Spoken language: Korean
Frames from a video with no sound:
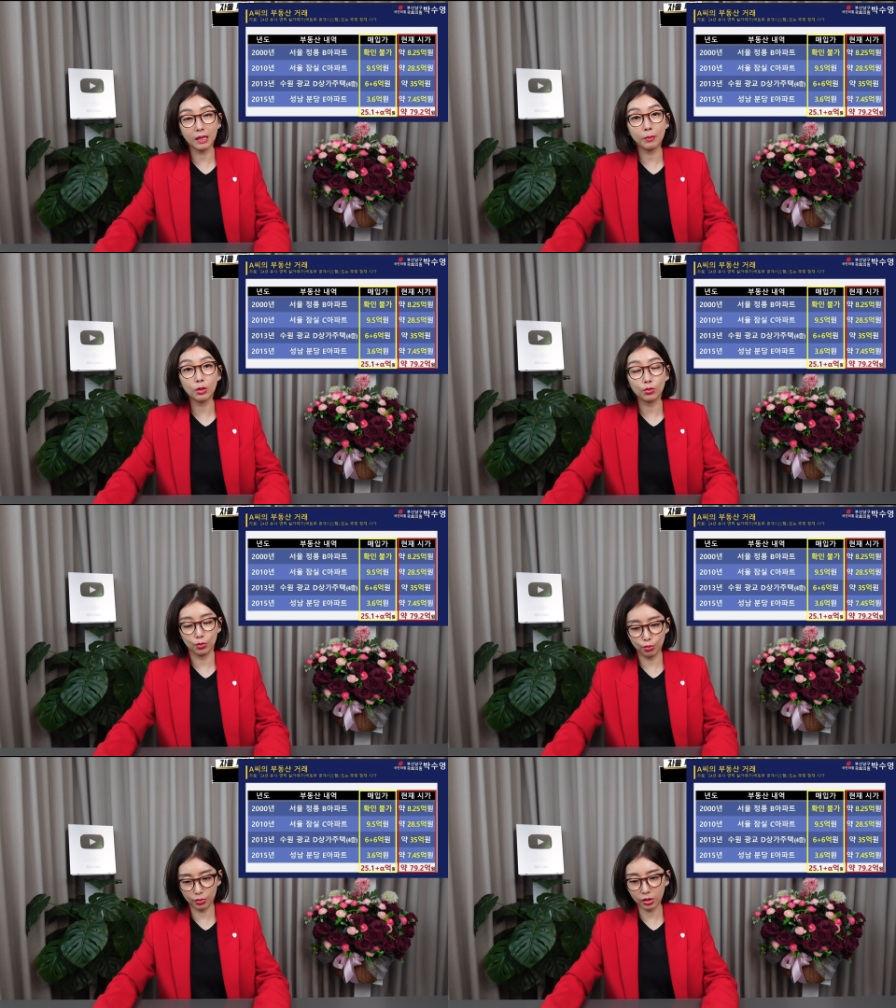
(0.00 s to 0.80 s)
3억
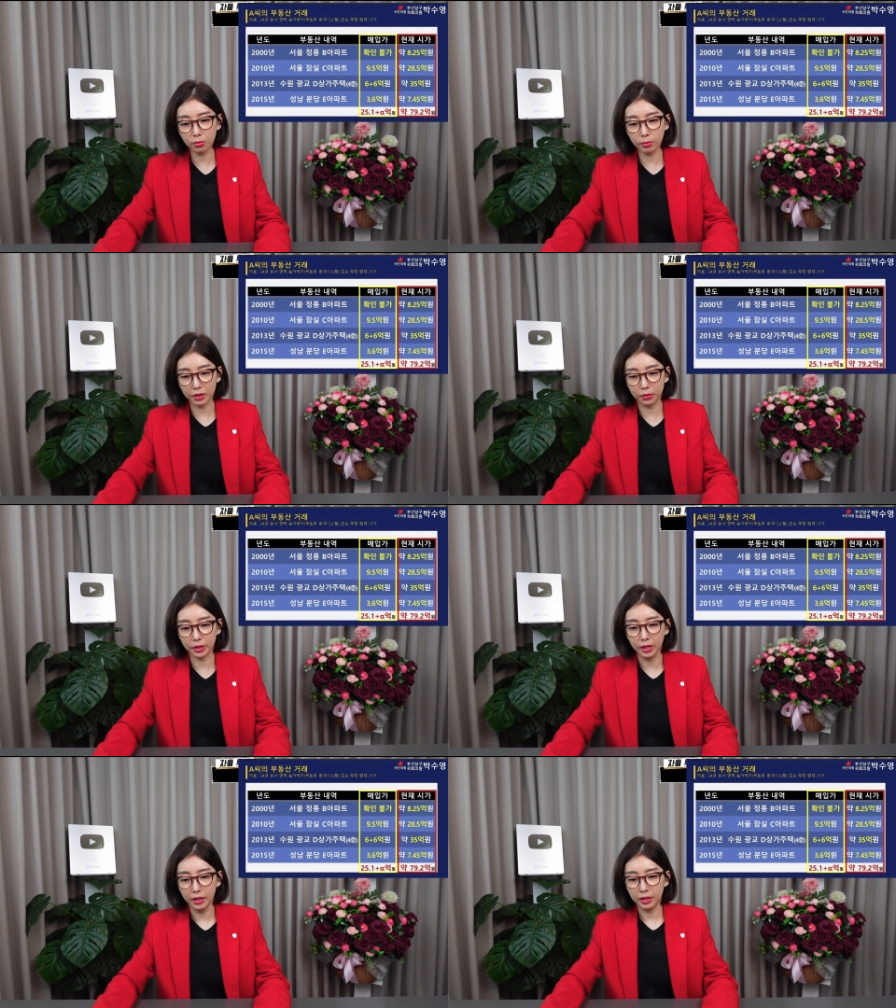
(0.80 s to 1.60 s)
6천만
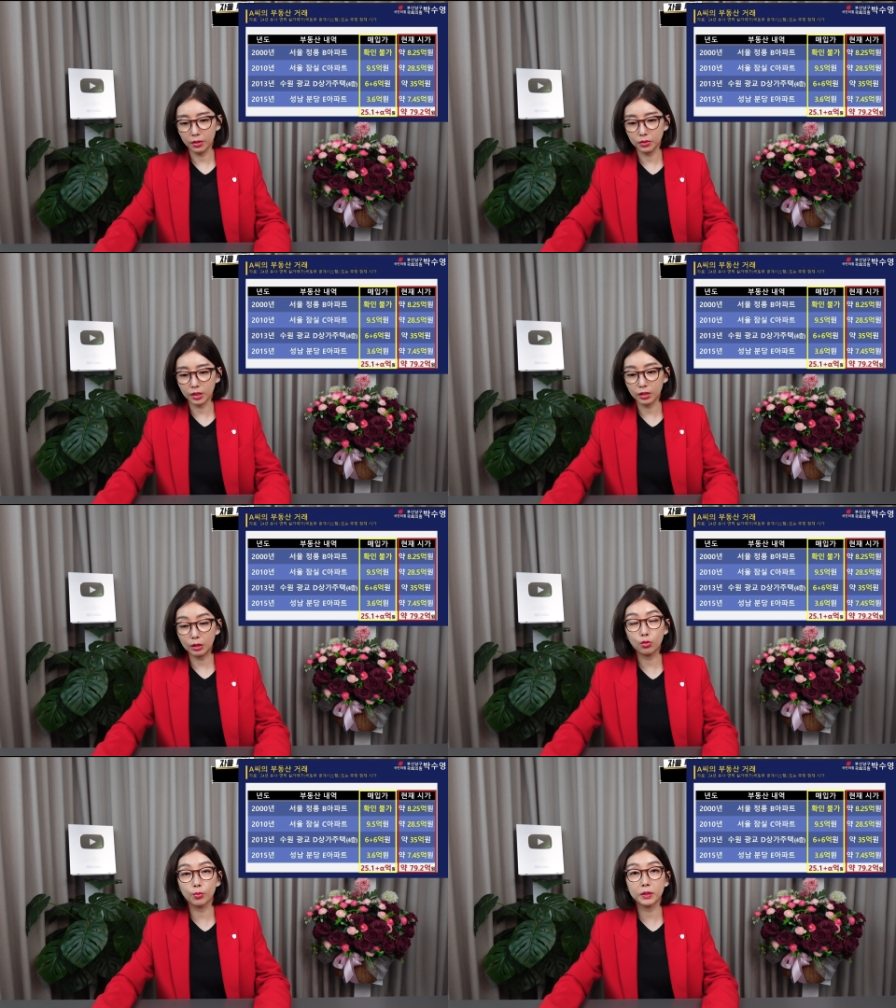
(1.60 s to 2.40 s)
원에 현재는
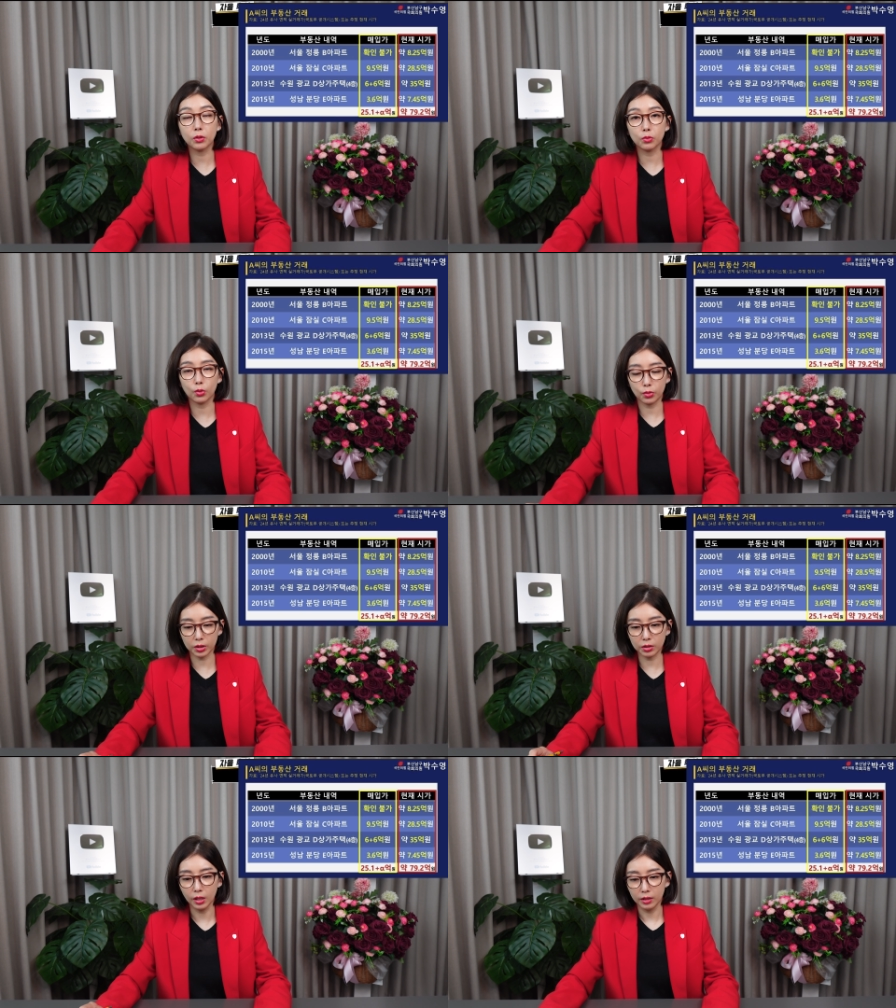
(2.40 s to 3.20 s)
한 두 배 정도
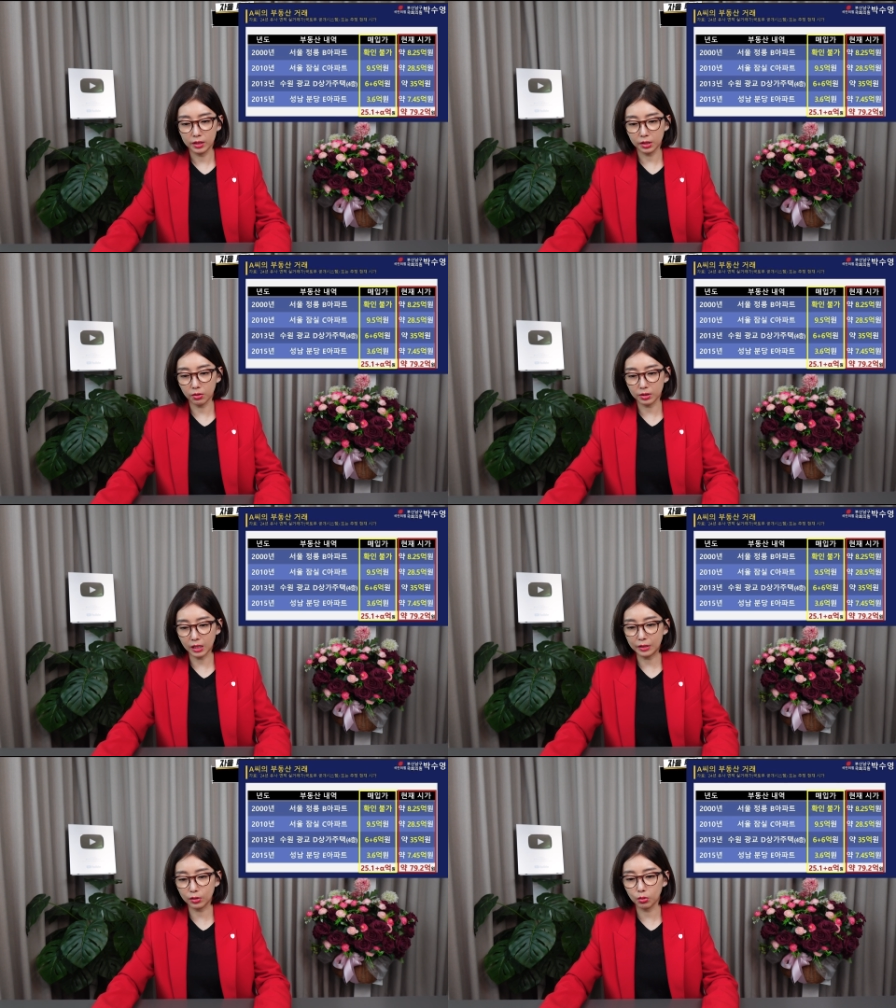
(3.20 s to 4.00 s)
뛴 7억
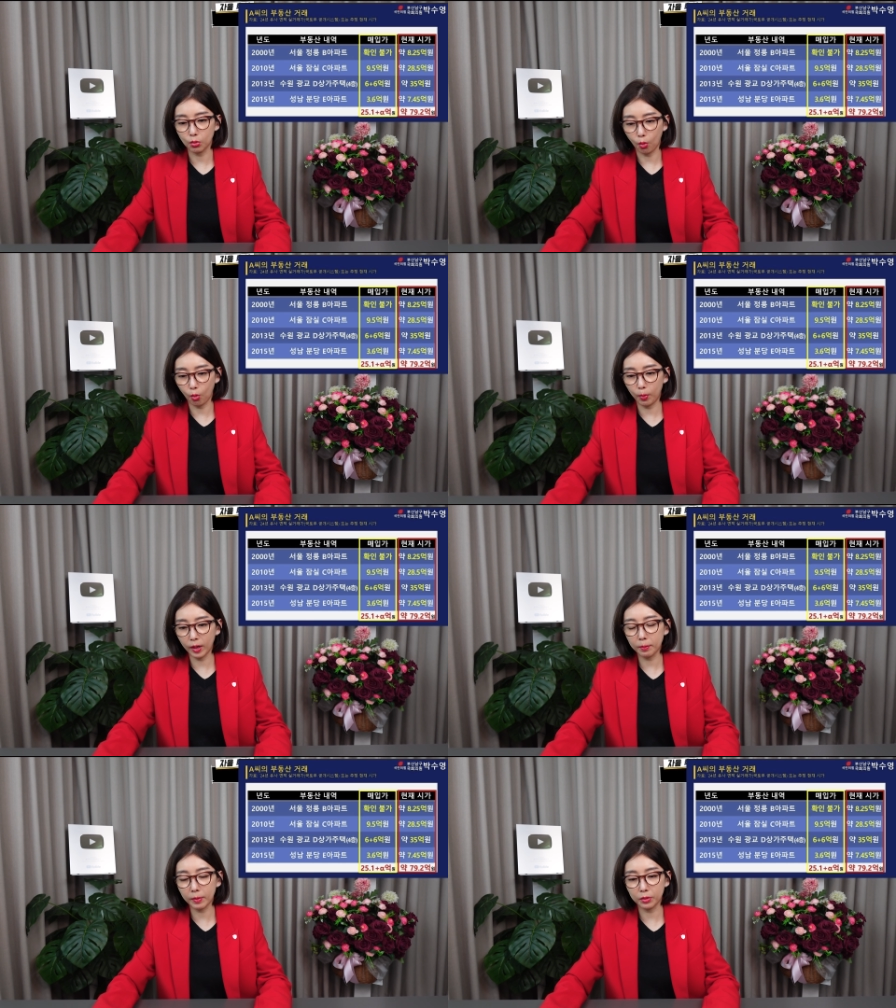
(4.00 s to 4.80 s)
4천
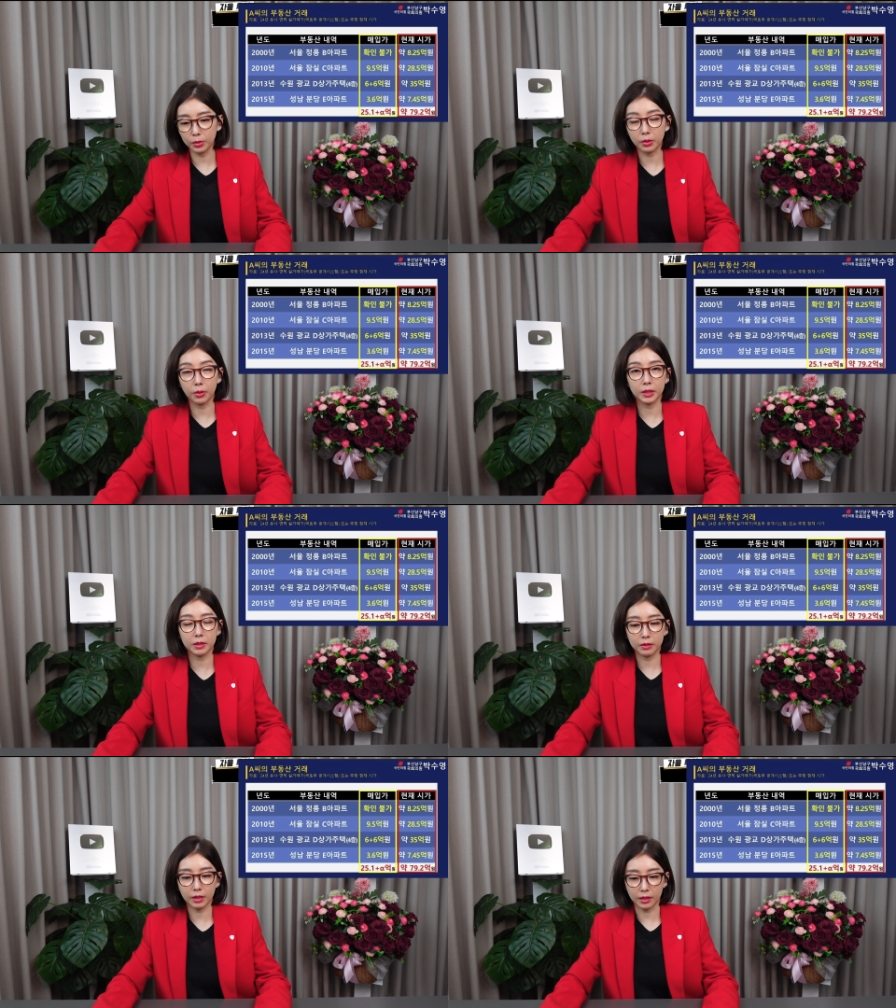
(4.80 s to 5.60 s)
5백만 원에
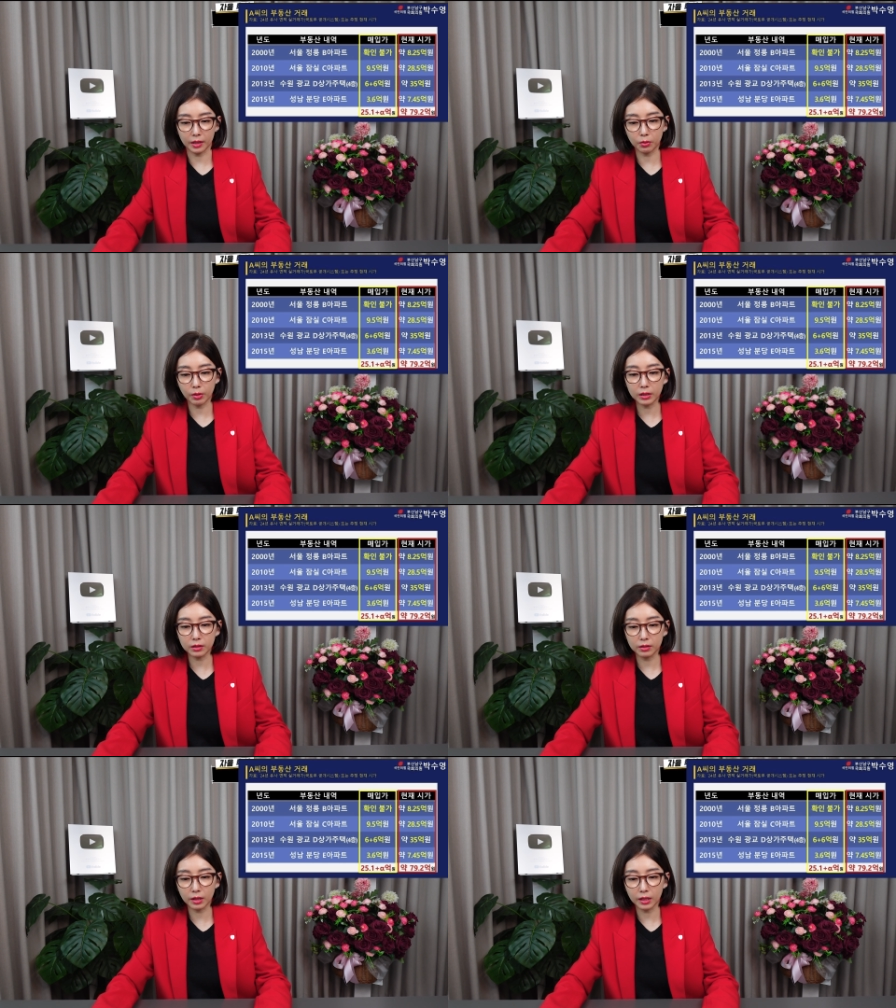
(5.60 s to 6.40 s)
거래된다라고
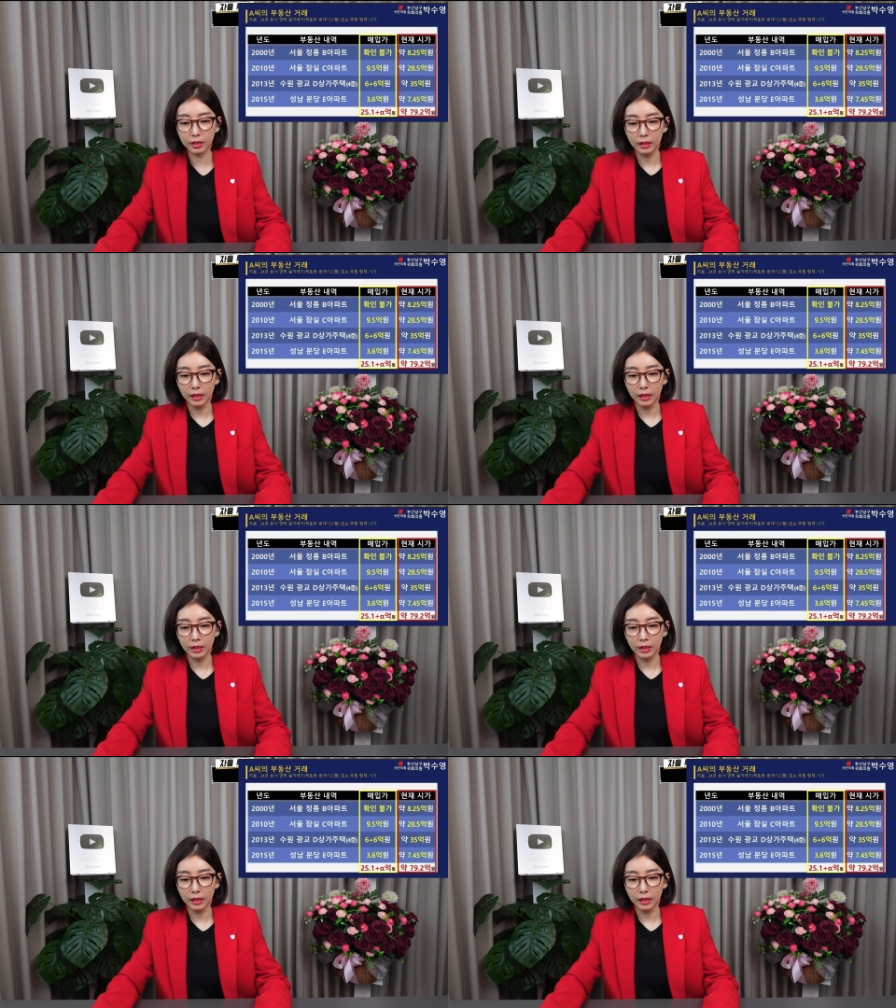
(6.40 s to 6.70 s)
하는데